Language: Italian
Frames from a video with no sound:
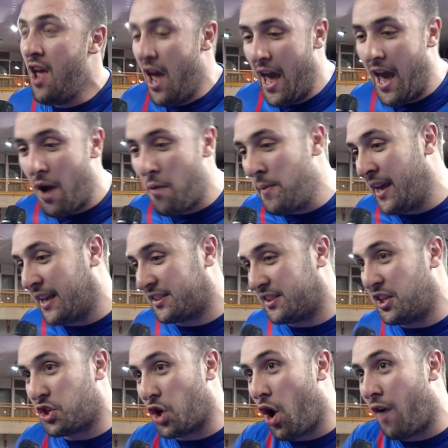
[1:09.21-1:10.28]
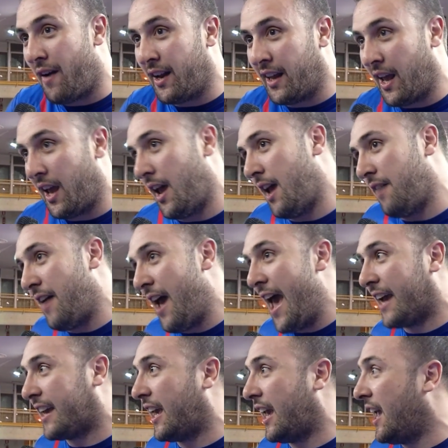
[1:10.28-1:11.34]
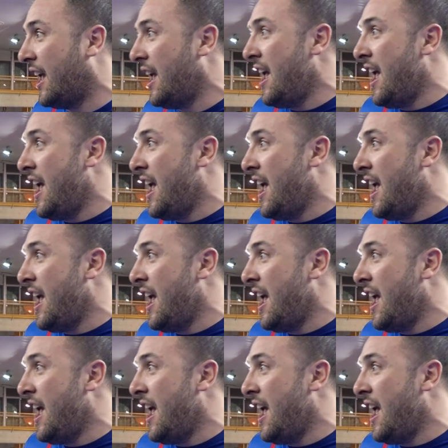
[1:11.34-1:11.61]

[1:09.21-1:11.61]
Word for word: È un mix di giovani e vecchi,